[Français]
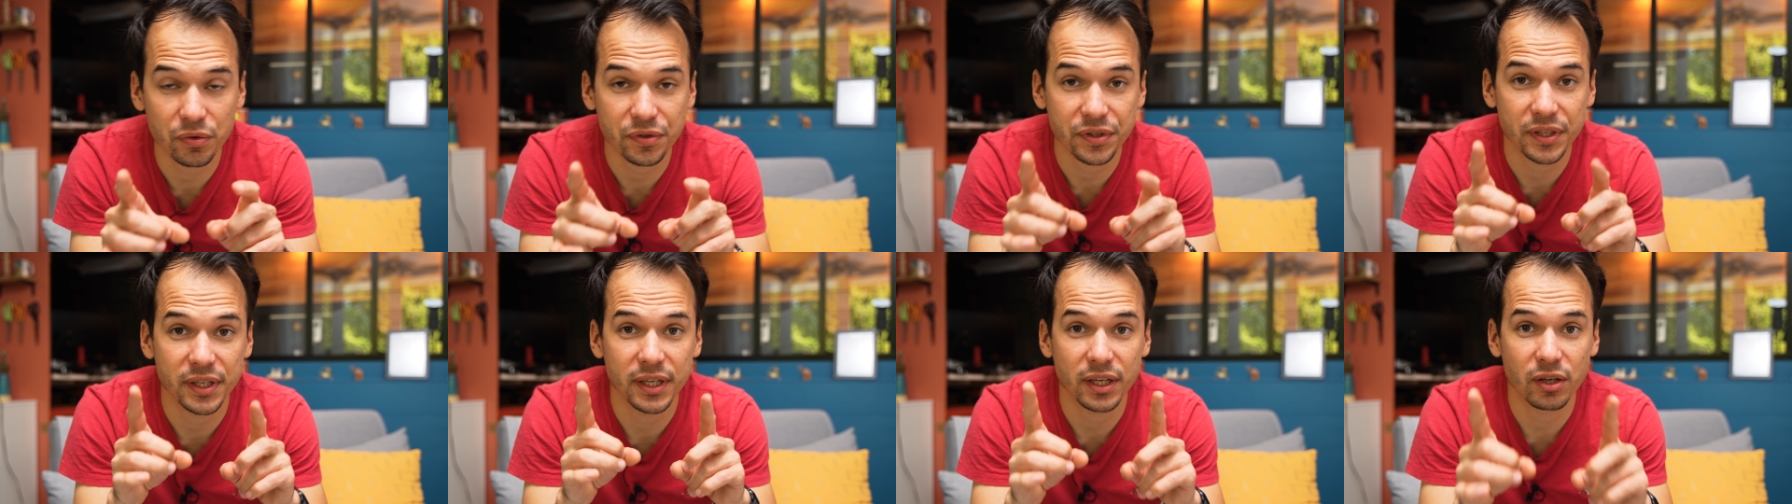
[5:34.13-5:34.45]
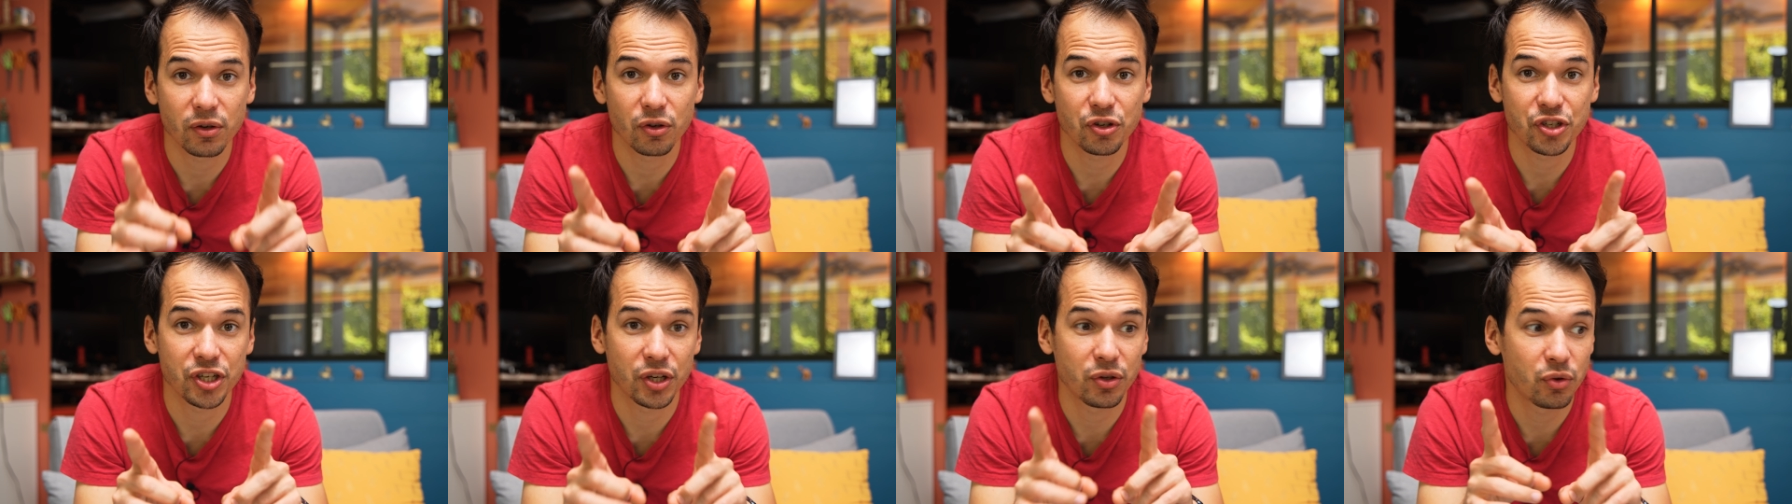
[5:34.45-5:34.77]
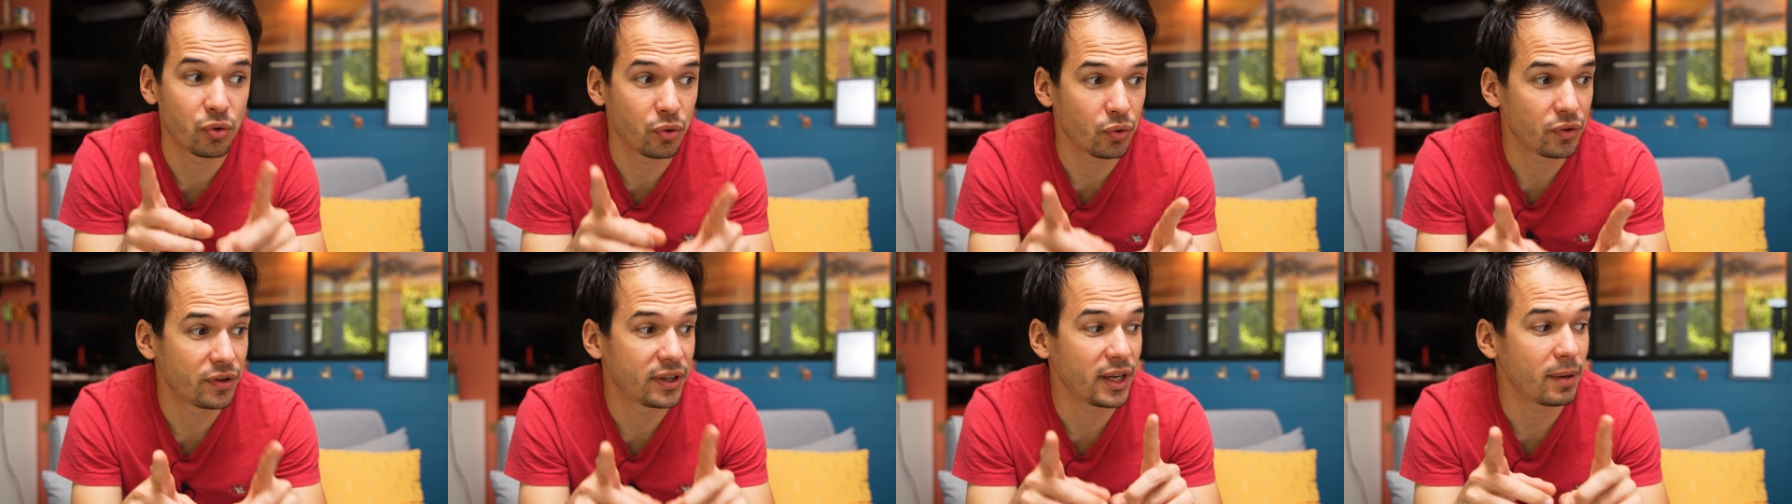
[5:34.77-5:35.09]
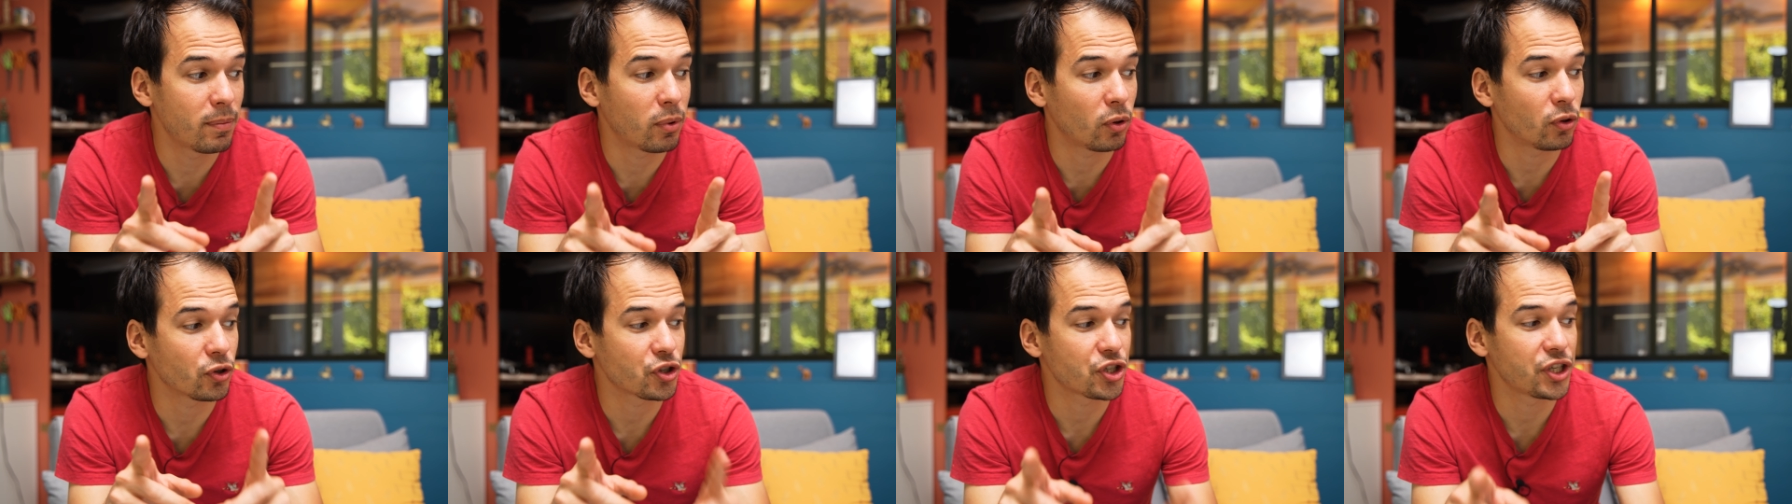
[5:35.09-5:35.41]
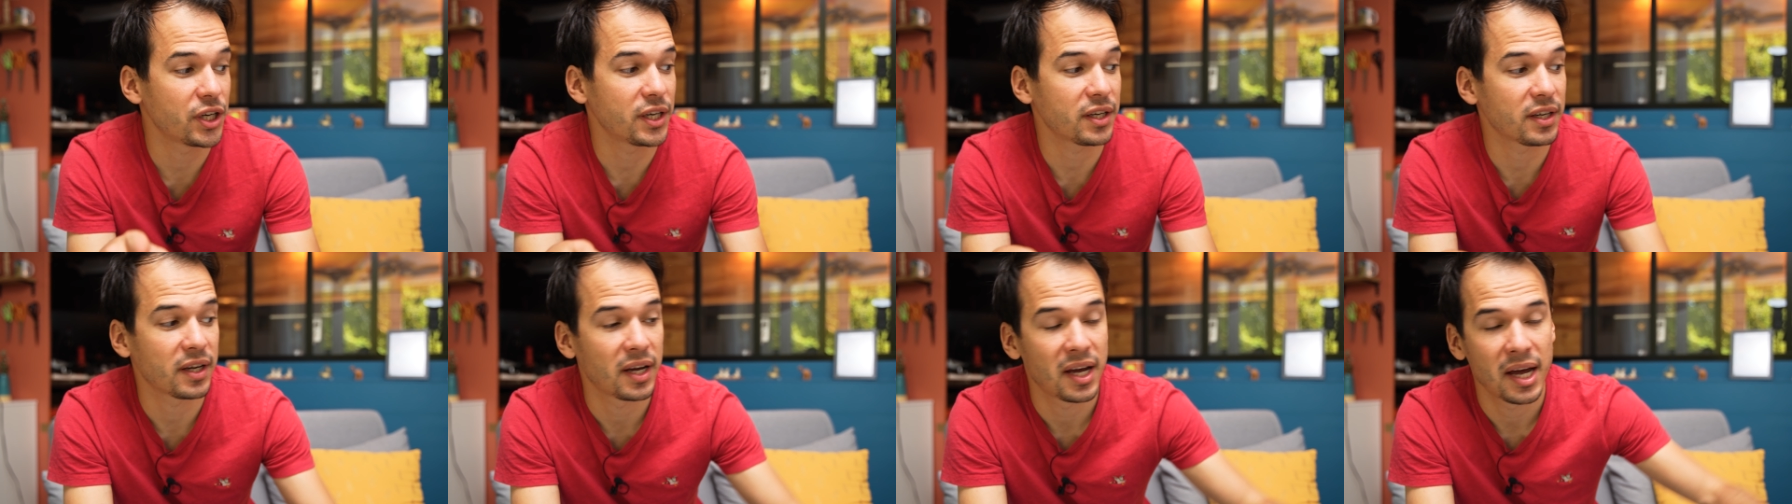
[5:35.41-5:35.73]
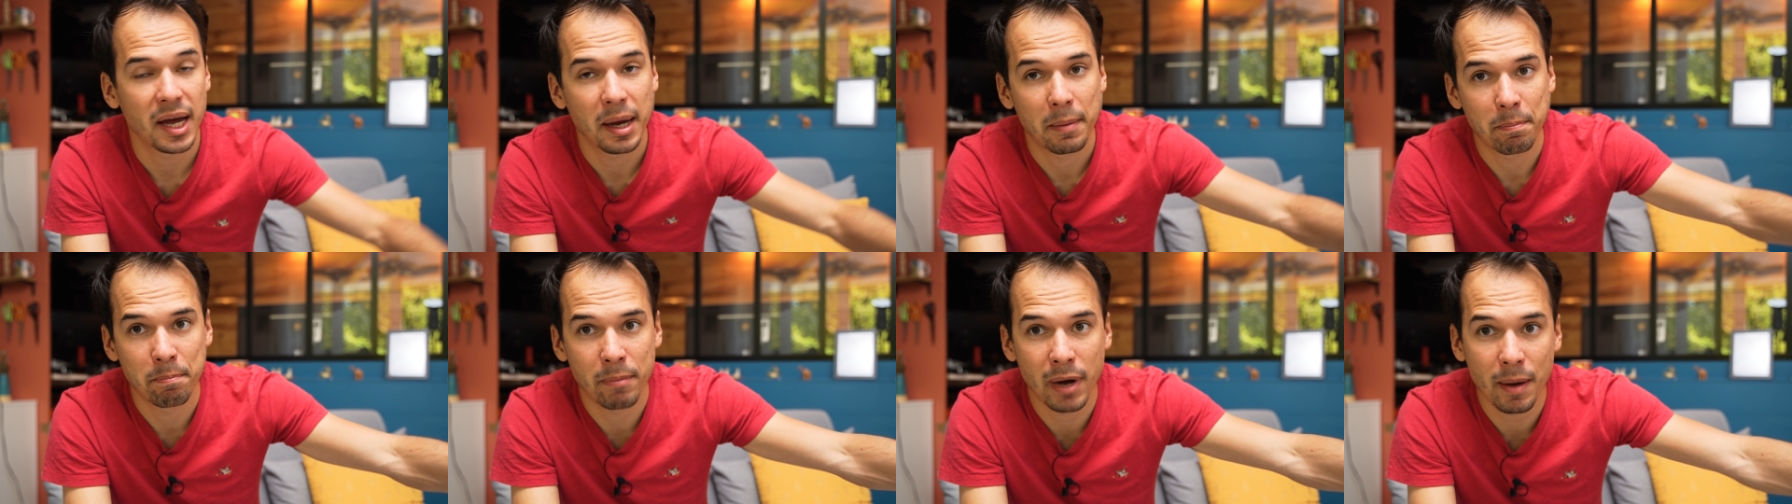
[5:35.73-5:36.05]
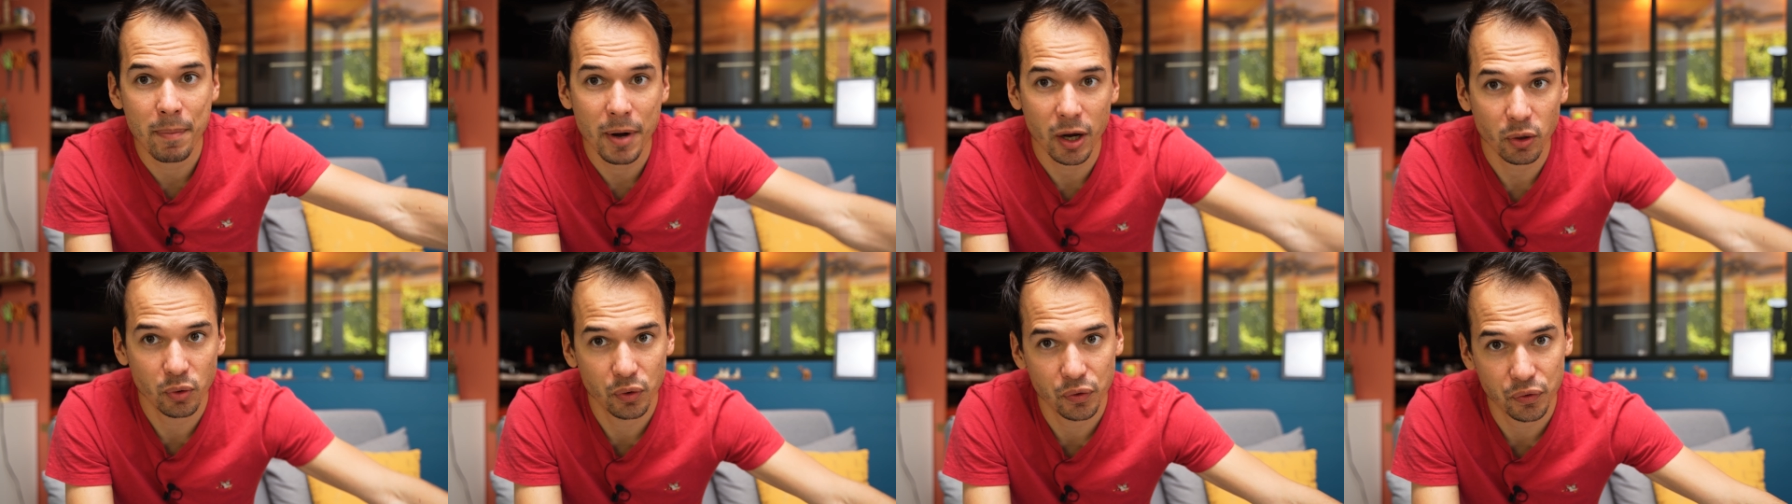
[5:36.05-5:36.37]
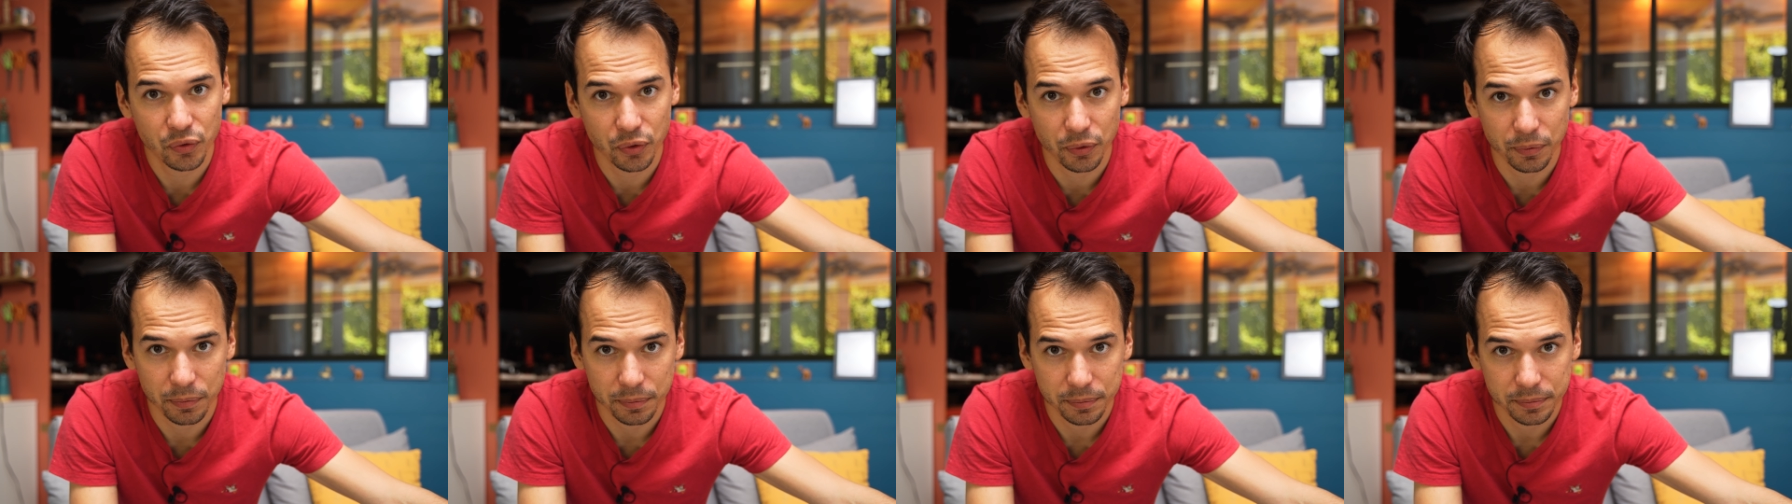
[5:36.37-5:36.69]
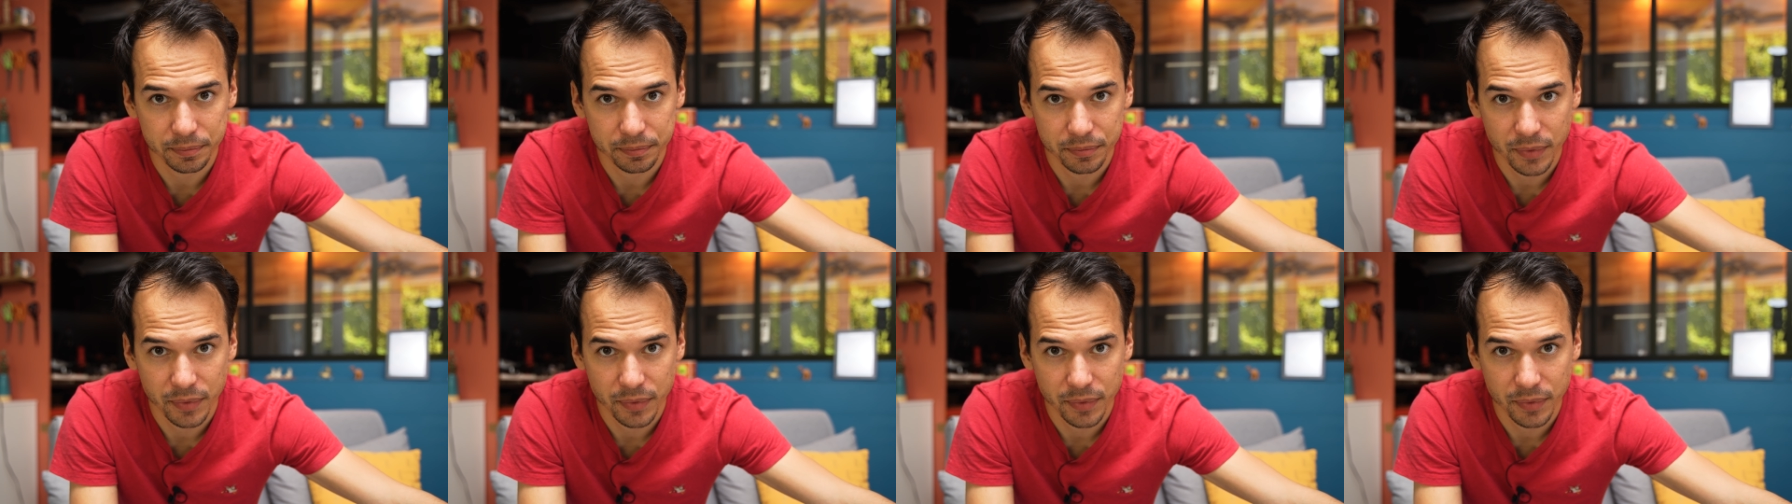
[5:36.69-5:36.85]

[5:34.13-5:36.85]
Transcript: c'est que j'ai dû débrancher ma barre de son